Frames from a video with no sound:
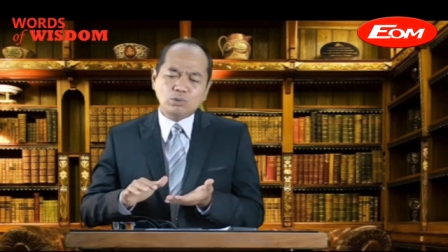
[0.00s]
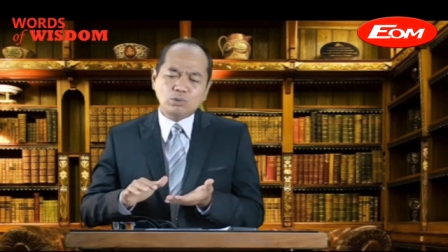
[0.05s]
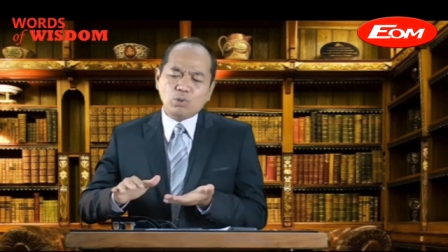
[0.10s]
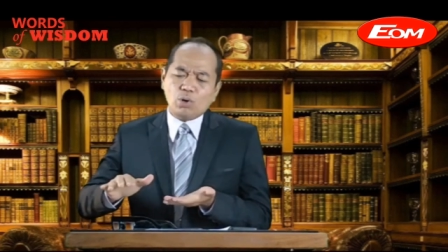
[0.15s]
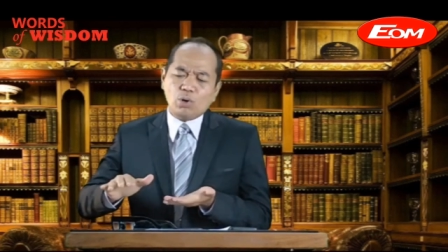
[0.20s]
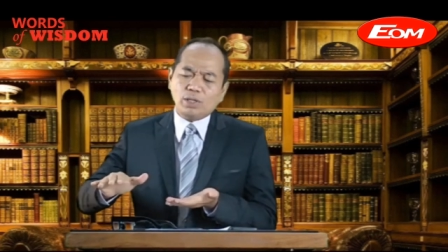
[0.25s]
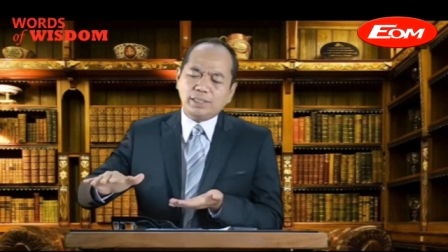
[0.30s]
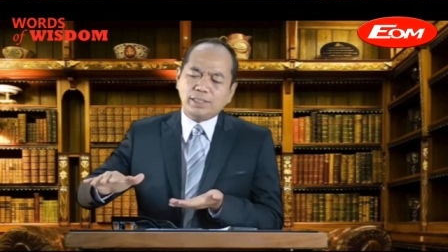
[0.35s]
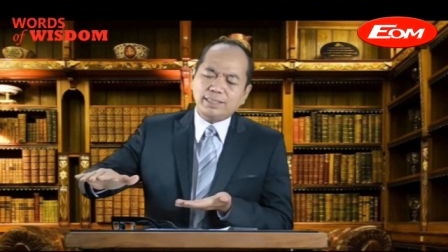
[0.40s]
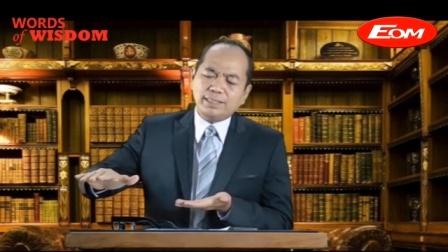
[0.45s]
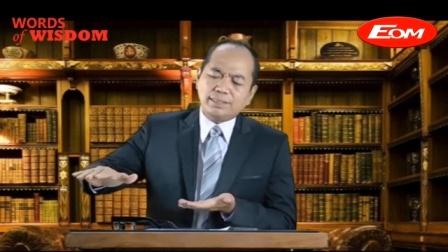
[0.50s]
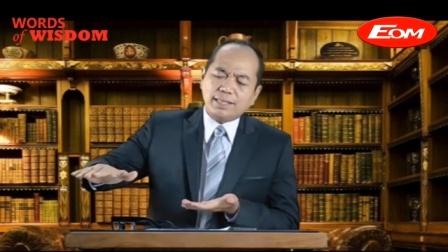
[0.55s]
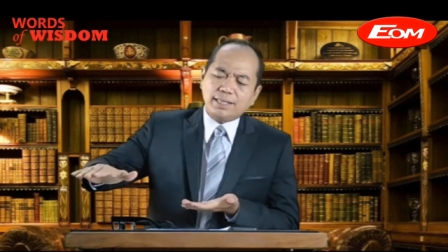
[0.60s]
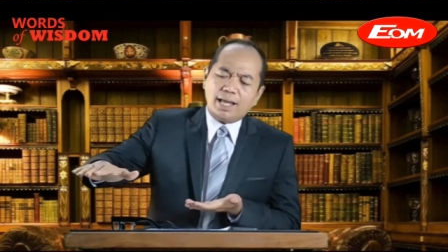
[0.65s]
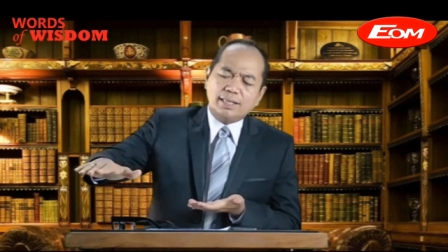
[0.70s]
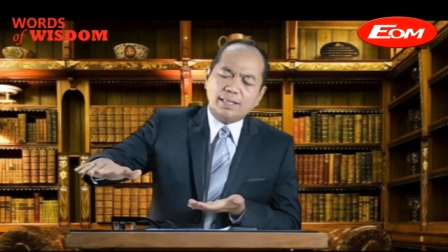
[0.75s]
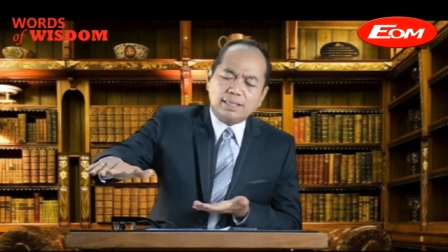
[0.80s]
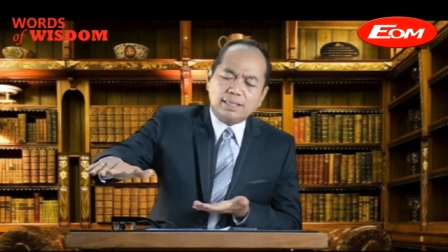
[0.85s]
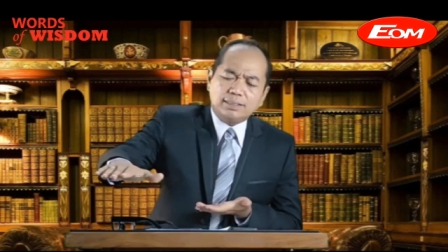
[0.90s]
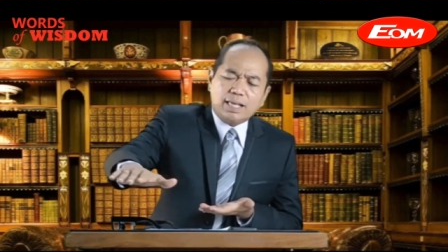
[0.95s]
untuk
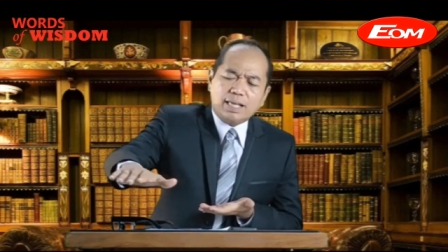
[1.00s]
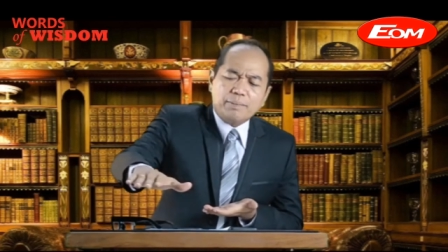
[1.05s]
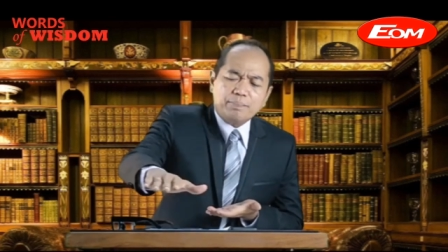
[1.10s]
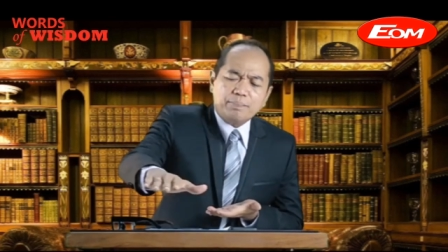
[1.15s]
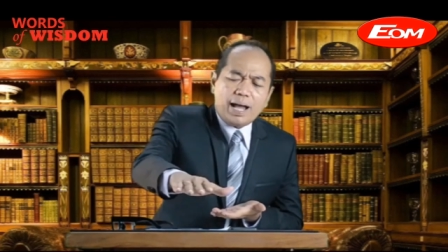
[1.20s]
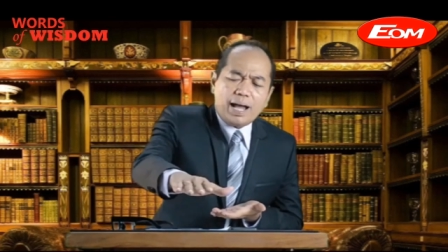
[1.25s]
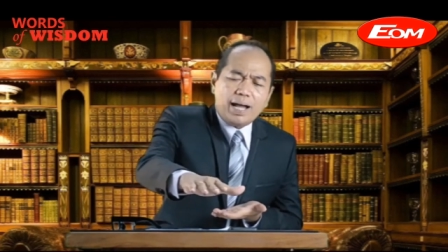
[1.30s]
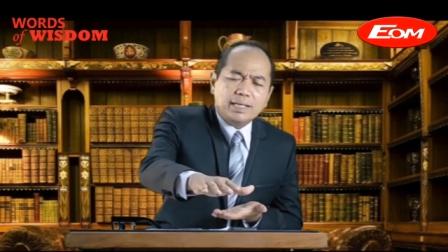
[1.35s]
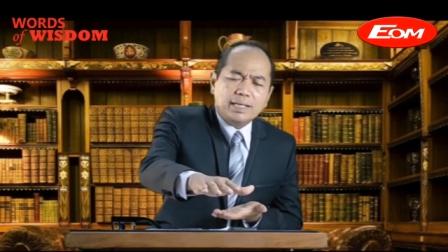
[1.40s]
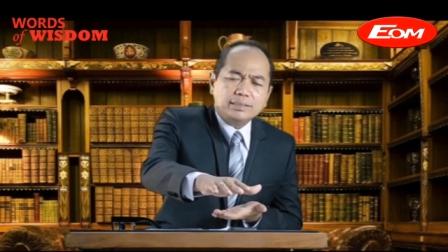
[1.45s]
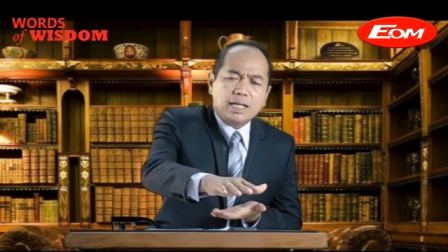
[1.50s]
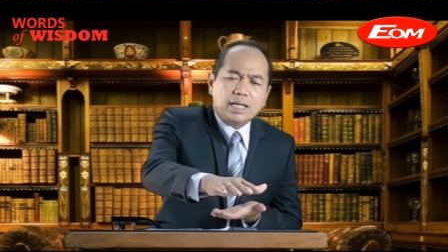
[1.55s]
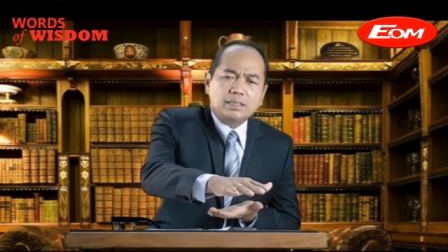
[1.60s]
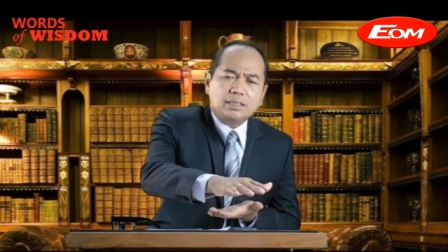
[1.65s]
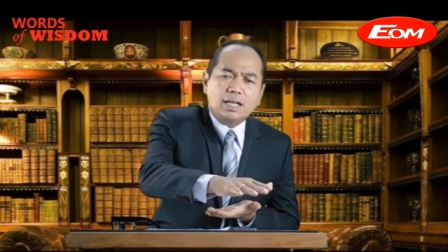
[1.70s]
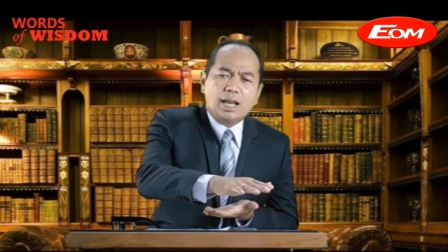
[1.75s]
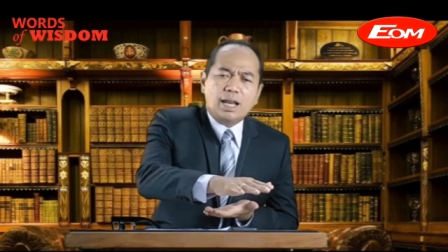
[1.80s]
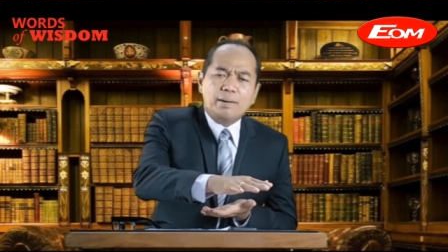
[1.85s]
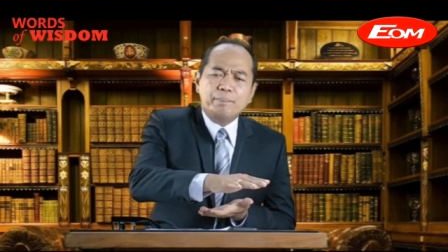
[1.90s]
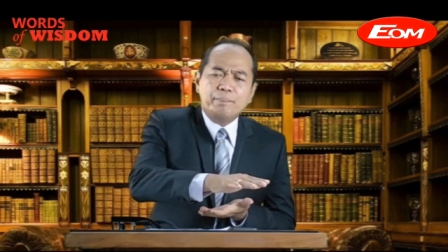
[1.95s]
kita tetap ada
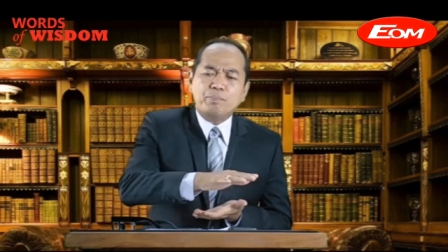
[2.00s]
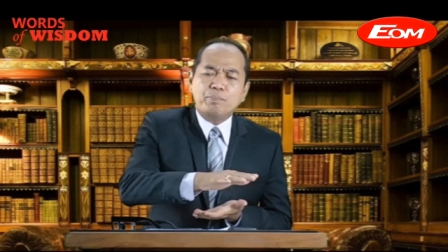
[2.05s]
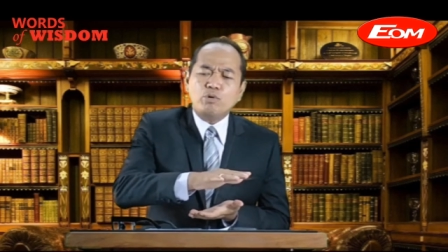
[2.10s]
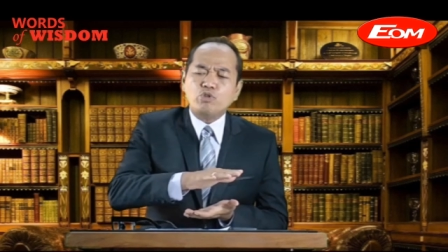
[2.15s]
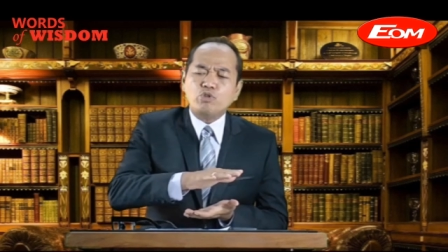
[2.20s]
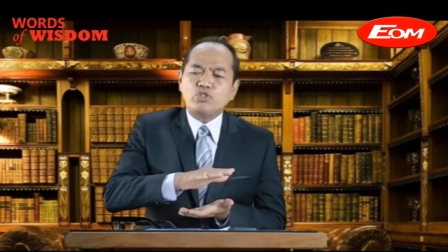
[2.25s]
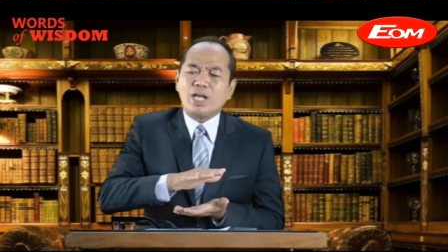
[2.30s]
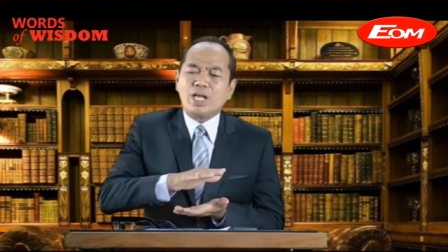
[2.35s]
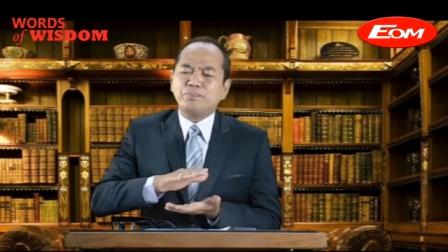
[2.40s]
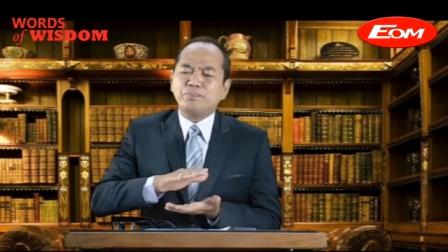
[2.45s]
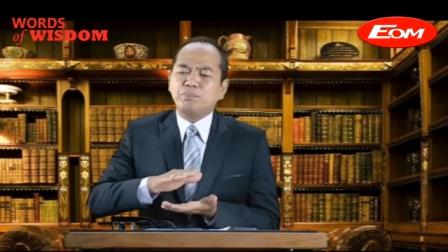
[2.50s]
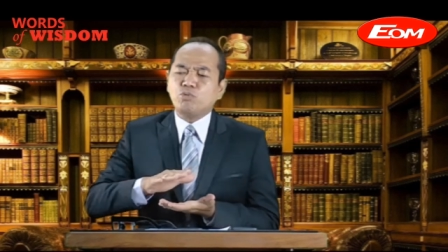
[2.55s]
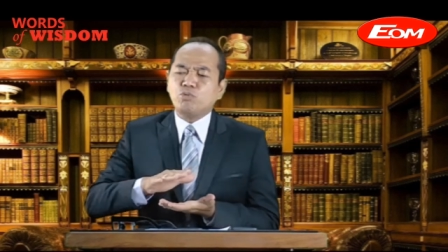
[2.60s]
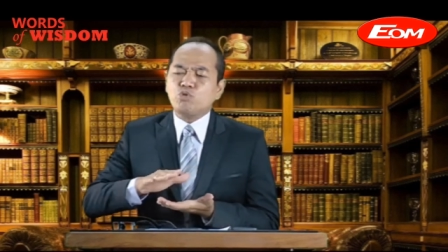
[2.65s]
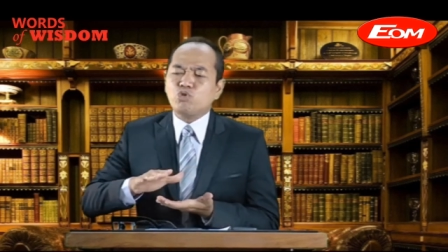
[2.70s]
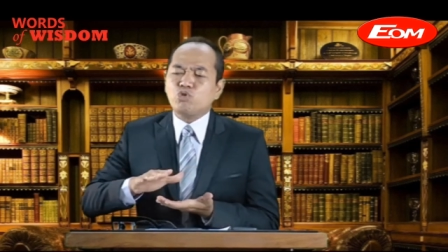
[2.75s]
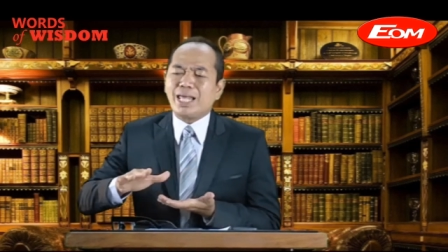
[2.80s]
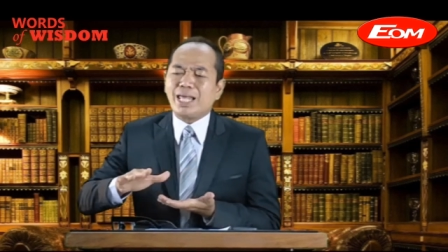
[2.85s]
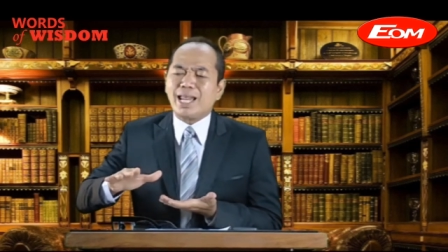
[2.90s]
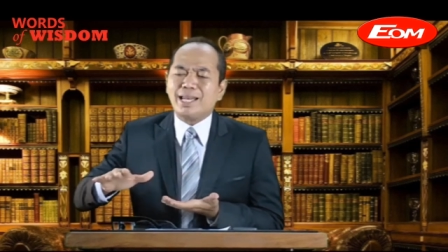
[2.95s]
dalam
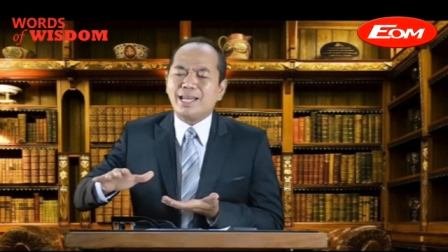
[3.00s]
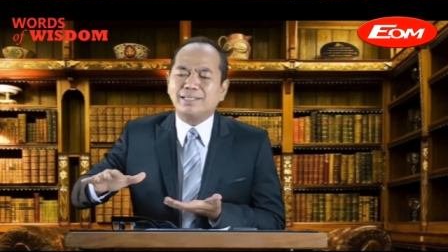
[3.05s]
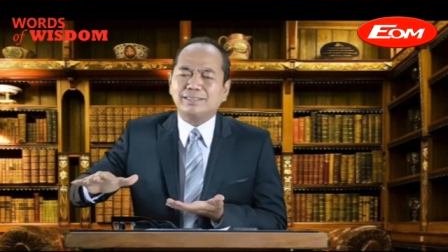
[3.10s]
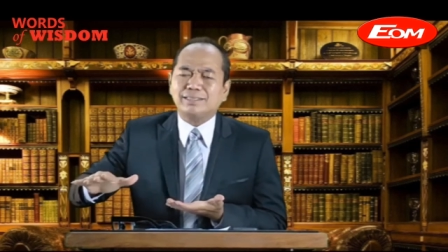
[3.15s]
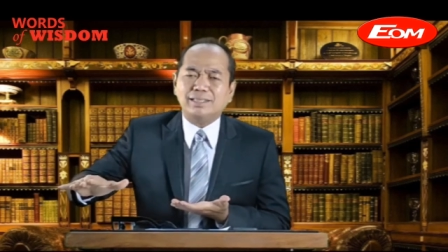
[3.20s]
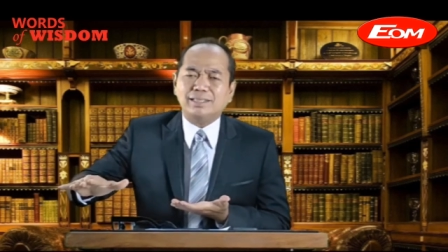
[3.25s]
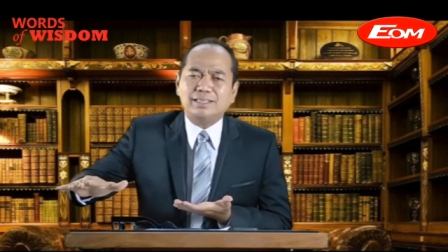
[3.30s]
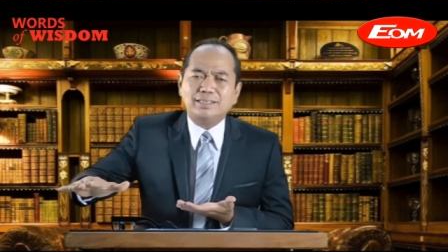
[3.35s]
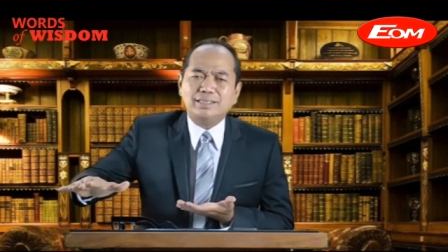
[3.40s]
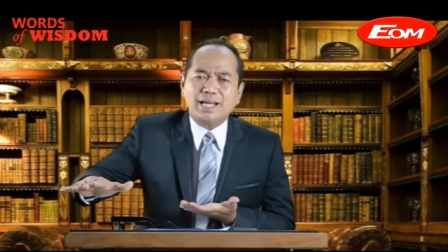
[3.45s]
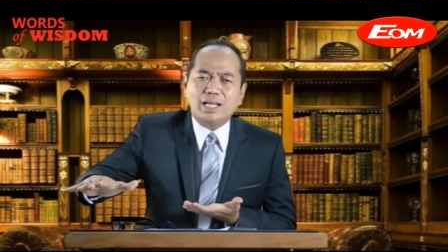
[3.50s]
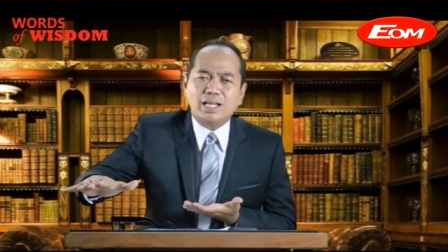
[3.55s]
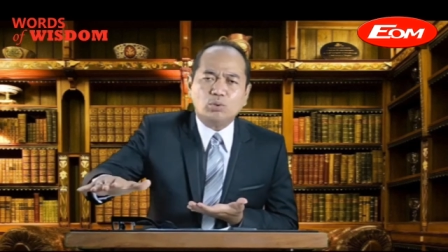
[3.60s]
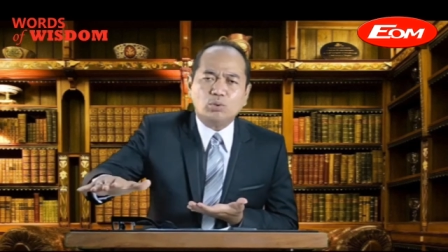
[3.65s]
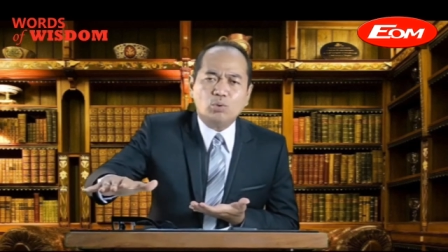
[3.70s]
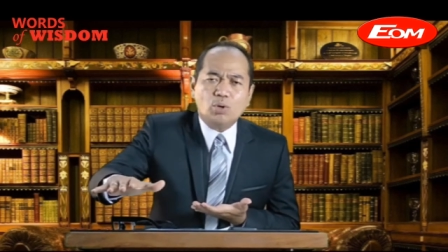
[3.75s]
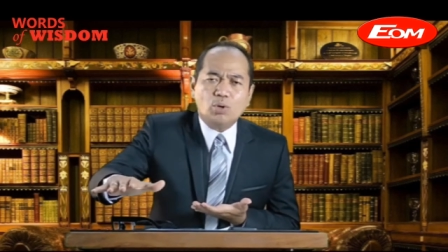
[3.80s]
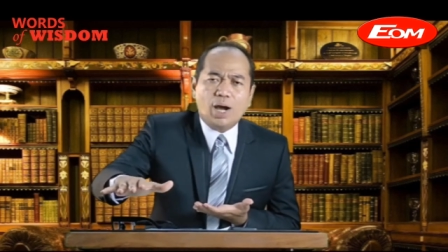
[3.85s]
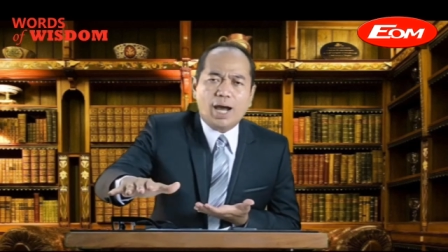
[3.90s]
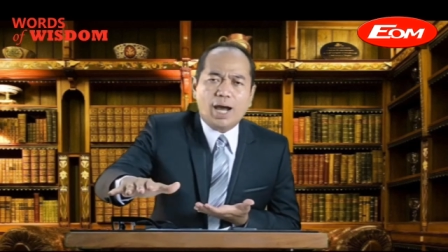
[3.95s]
pusat-pusaran kehendak
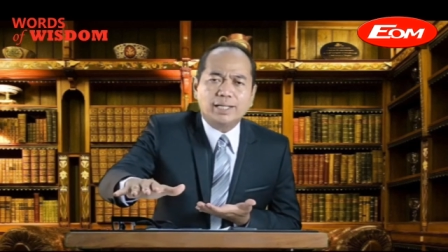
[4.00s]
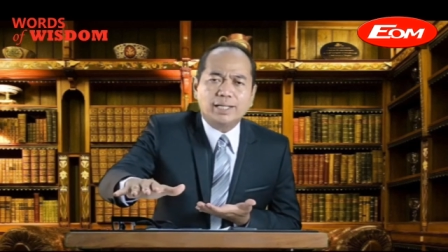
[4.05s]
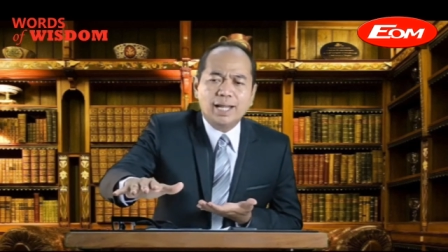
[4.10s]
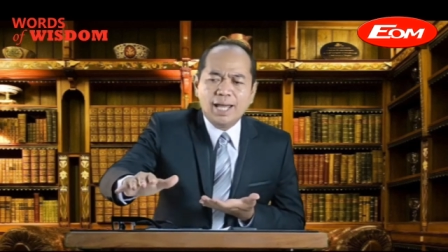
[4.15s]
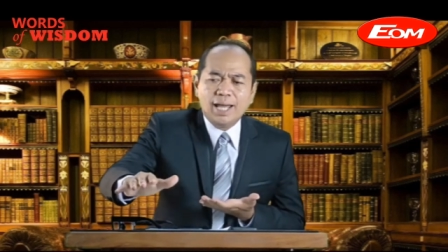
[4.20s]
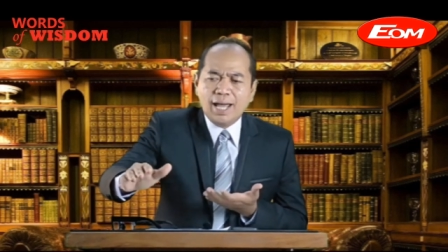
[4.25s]
Tuhan.